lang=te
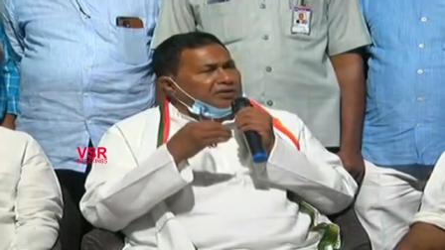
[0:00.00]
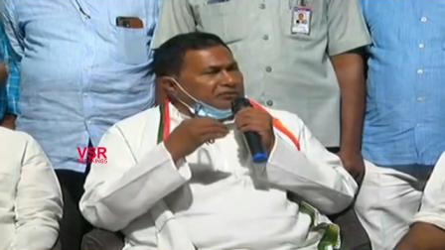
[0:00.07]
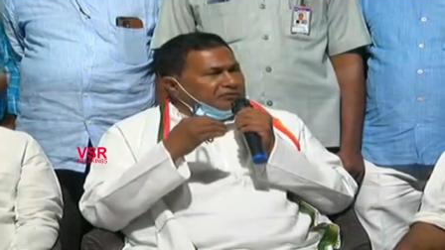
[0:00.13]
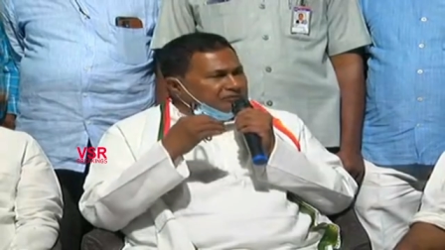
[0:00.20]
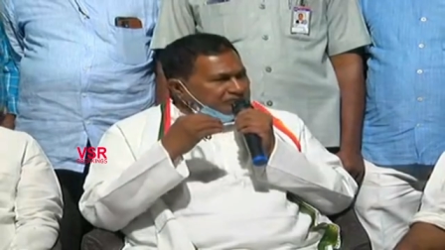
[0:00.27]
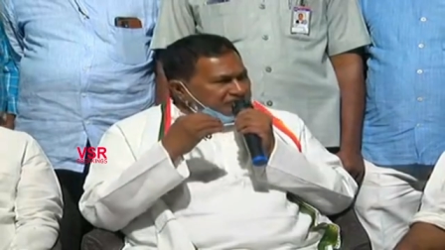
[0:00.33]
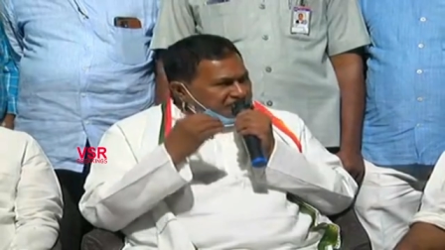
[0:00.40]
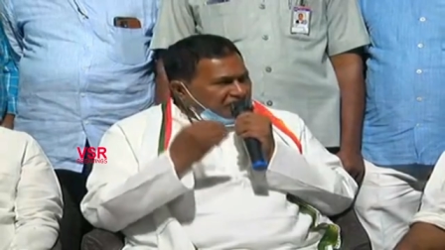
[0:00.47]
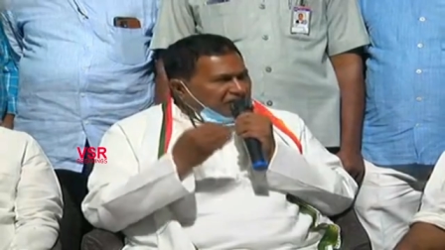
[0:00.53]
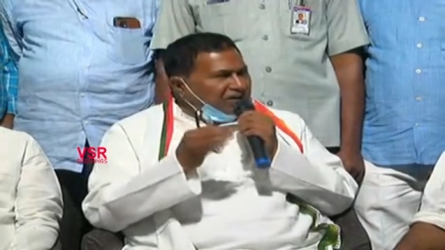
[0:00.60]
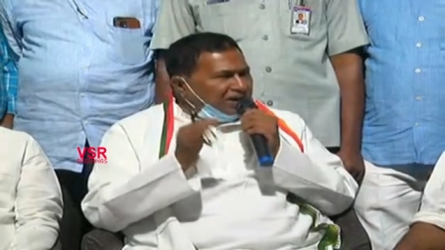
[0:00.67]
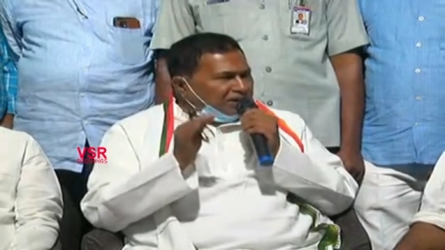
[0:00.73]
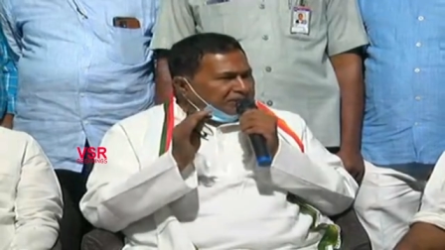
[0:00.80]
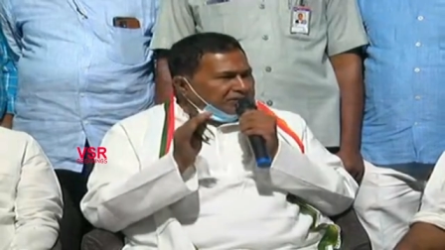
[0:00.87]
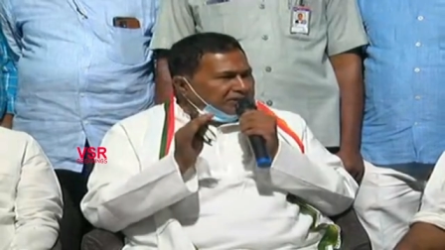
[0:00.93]
మనం
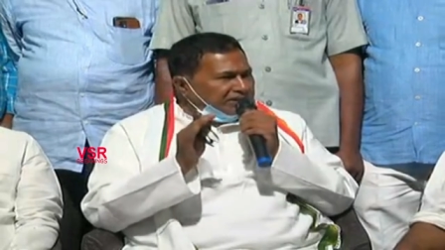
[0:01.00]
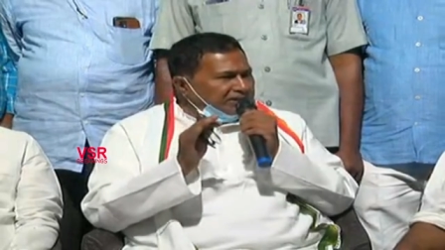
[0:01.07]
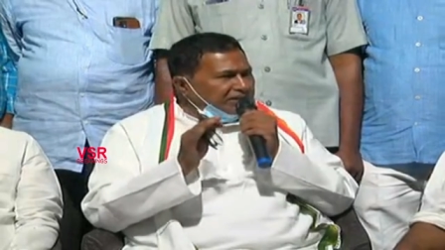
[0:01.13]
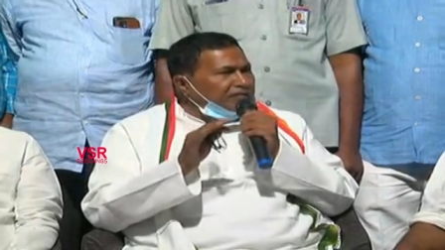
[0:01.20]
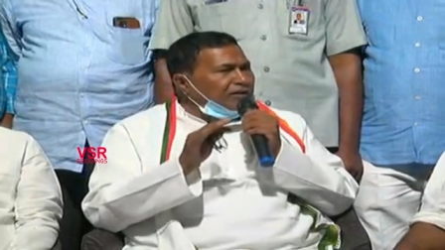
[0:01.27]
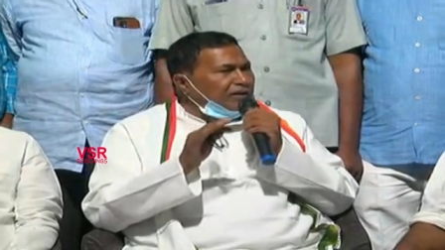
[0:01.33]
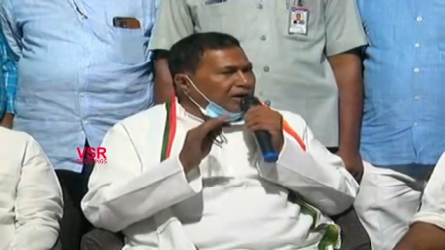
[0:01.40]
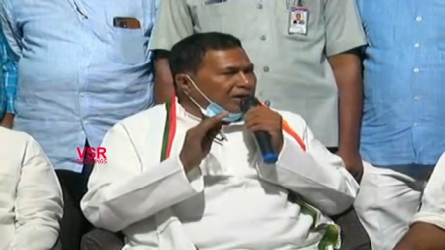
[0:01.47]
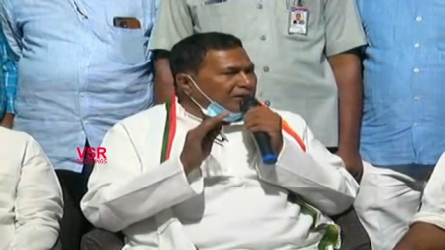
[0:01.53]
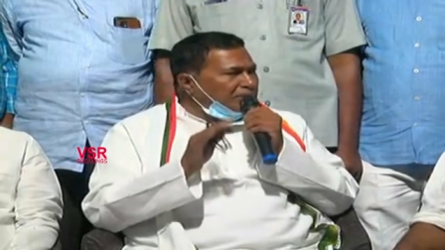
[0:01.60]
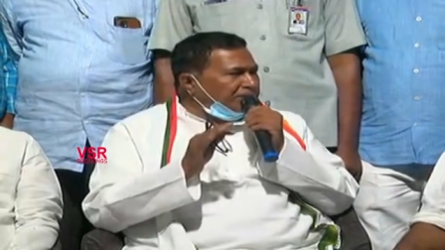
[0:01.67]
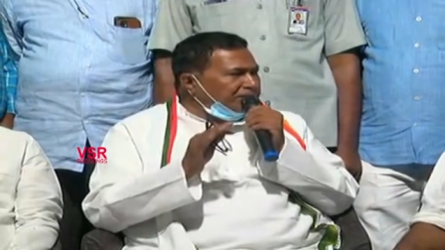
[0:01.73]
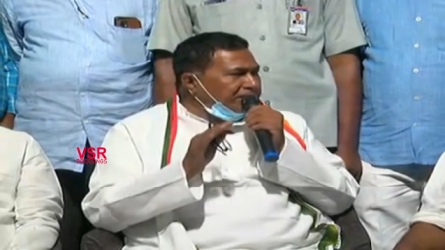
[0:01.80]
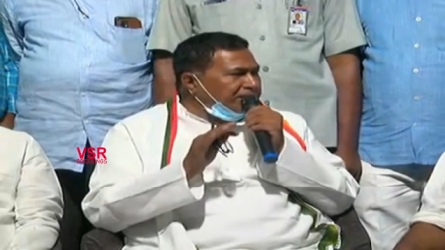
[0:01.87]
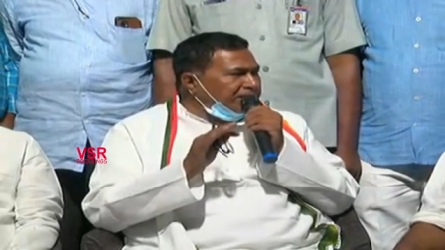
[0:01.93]
వ్యవహారం చేద్దాం
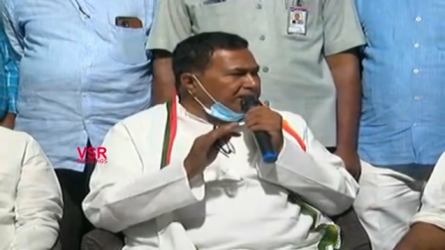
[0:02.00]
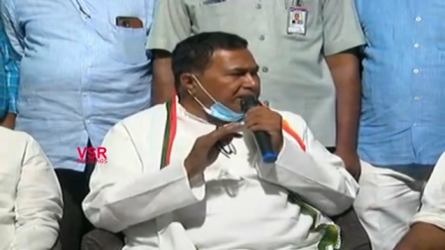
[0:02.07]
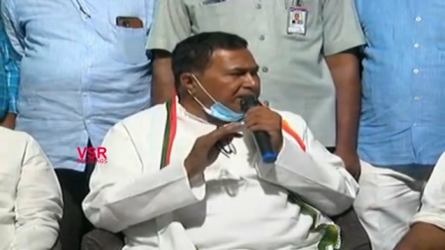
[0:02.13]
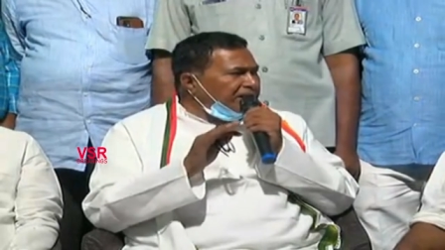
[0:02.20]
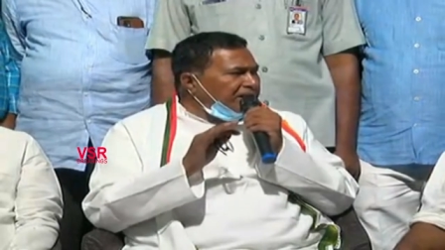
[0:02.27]
అప్పటికి